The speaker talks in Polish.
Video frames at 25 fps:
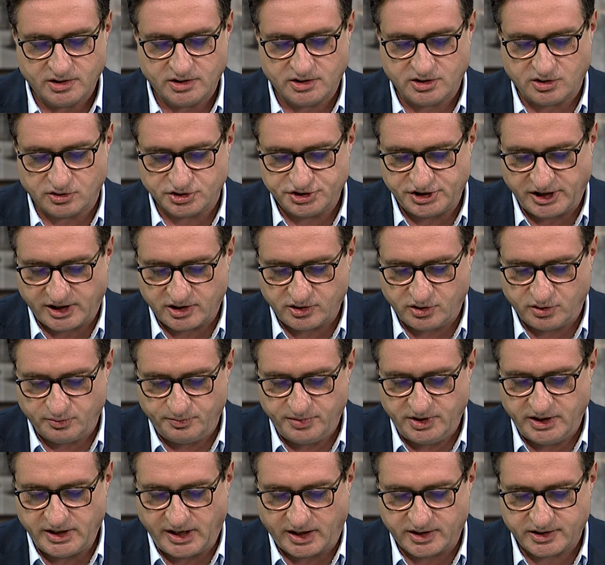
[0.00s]

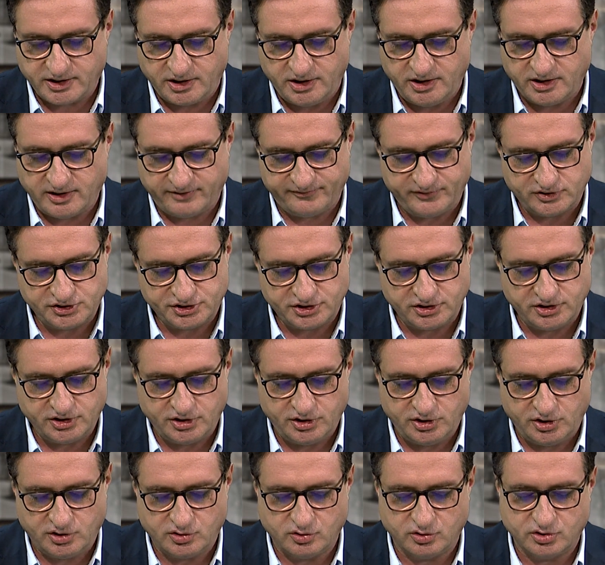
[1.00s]
kosiarko-bijarki na
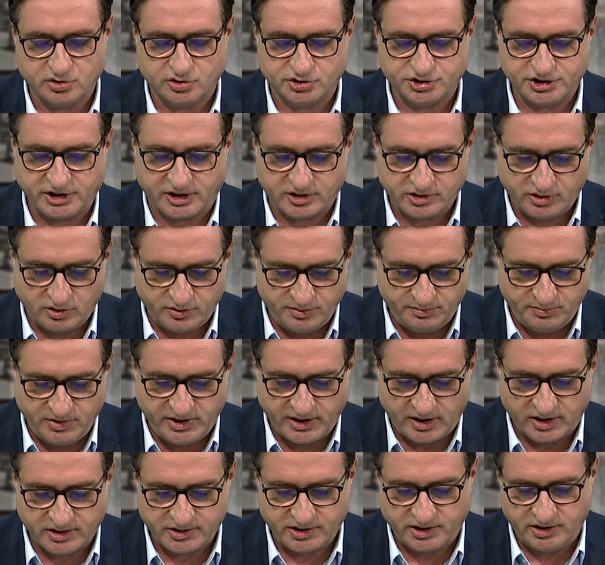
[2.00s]
wysięgniku, kosiarko i
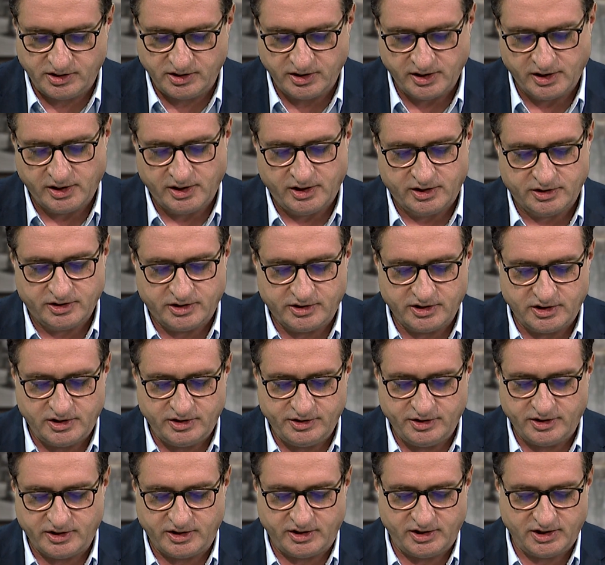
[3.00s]
bijarki
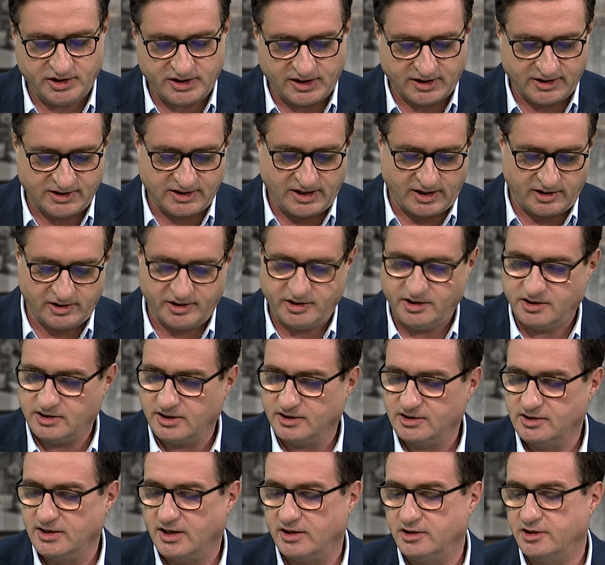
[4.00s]
tylnie i tak dalej, i
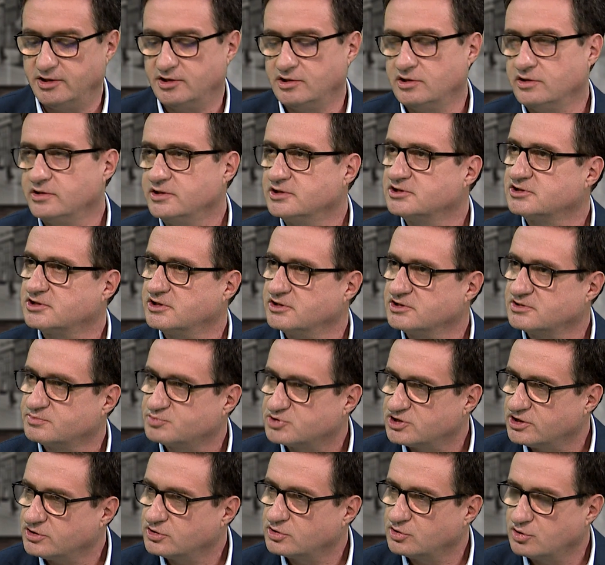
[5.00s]
tak dalej. To jest ten
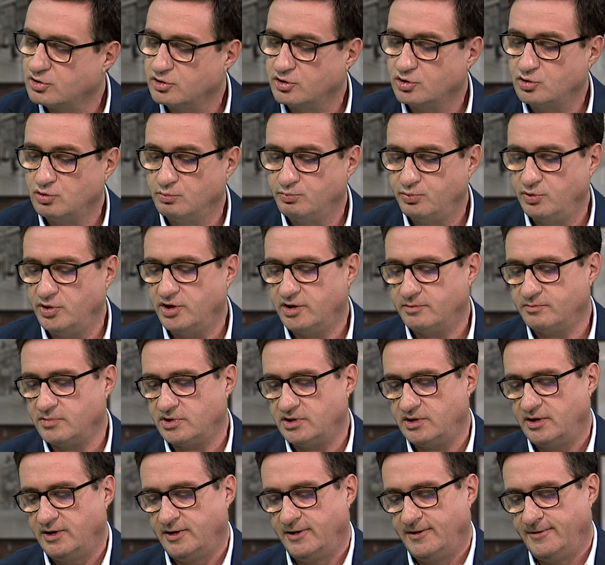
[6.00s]
sprzęt, który
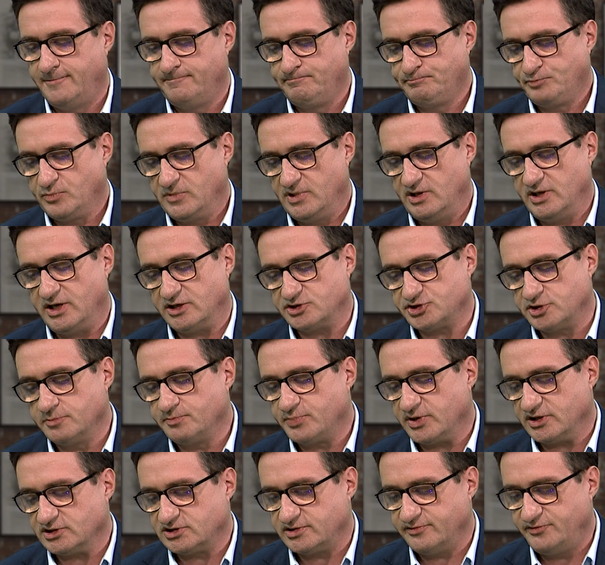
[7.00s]
kupujemy naszym
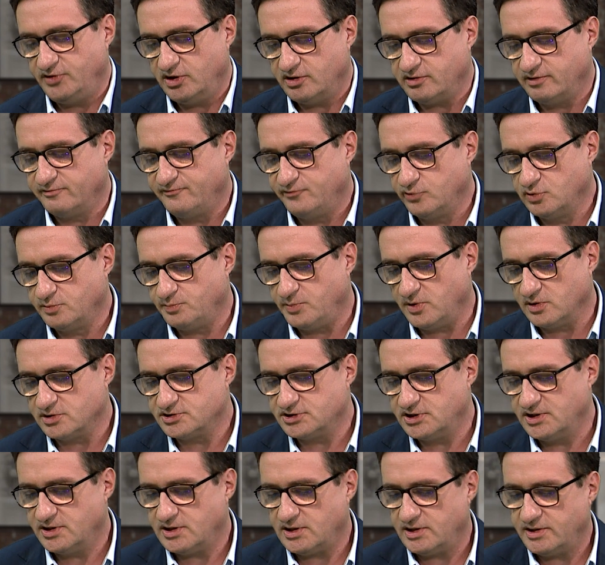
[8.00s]
pracownikom wód
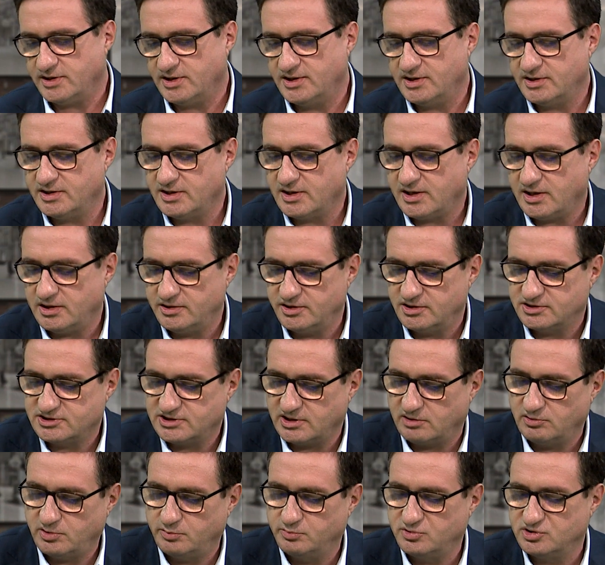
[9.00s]
polskich, ale generalnie
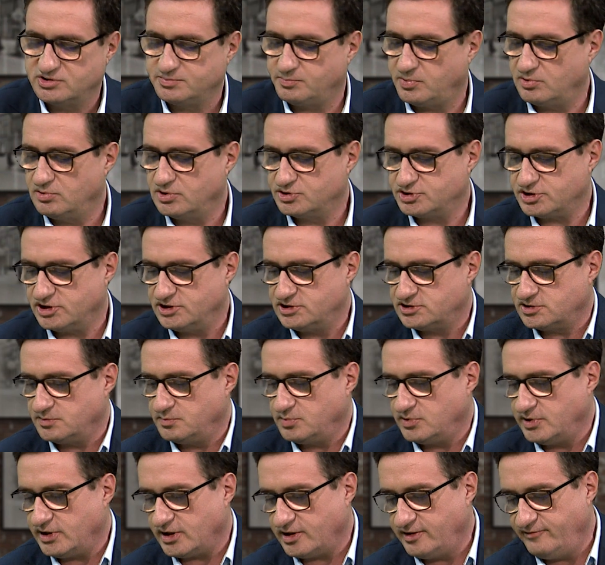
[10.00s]
całemu społeczeństwu,
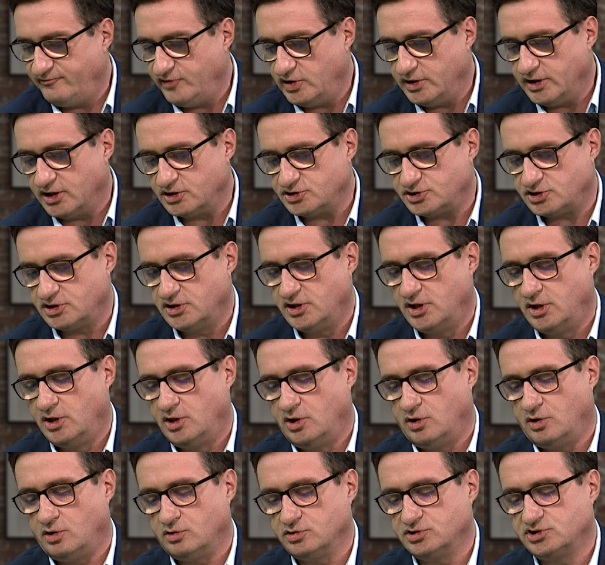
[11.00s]
bo jak widać,
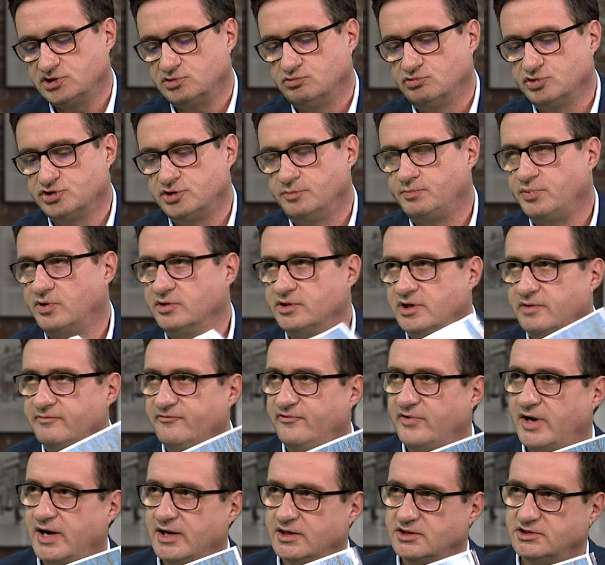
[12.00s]
on służy potem
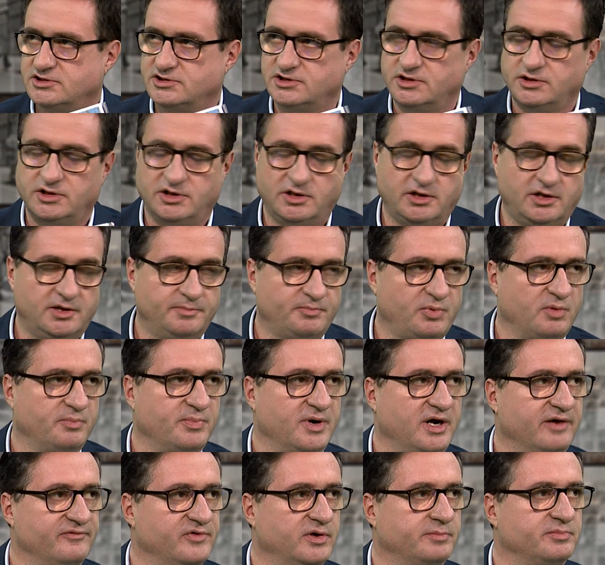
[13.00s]
w akcji i
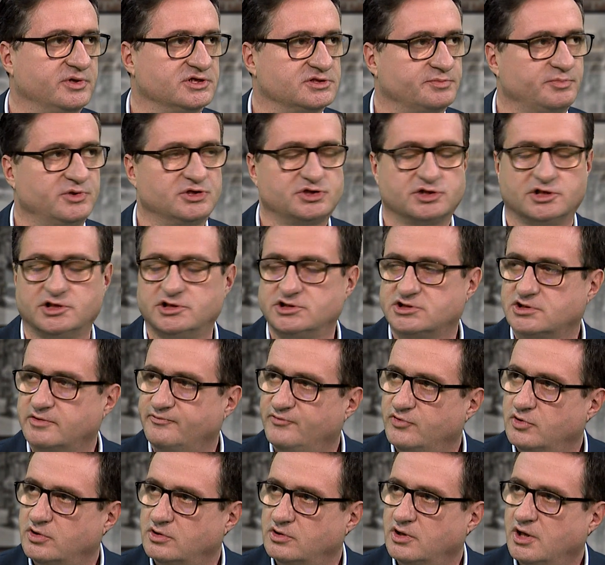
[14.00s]
poprawia
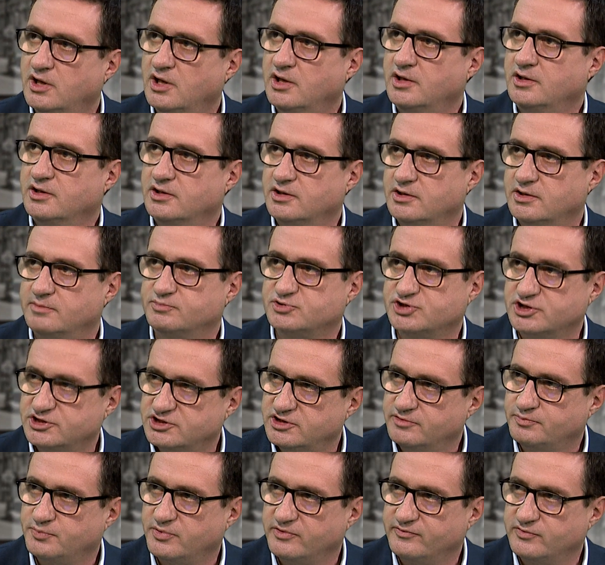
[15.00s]
bezpieczeństwo e,
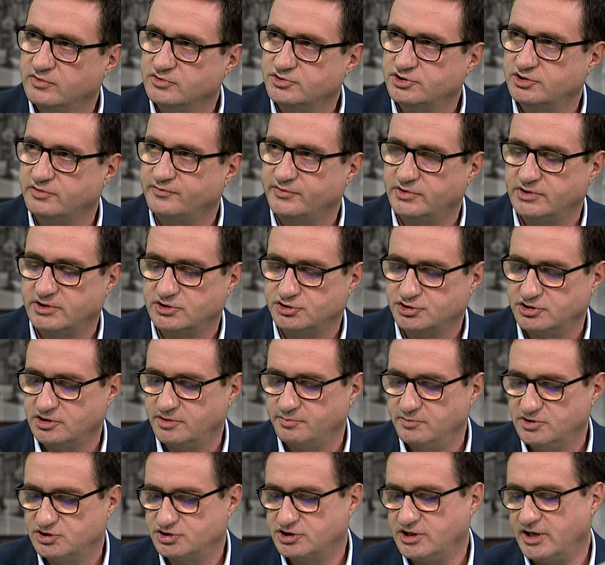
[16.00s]
przeciwpowodziowe
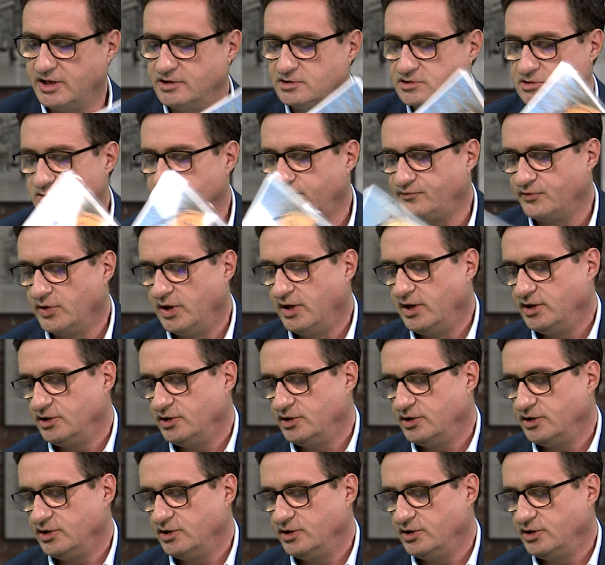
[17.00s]
naszych mieszkańców.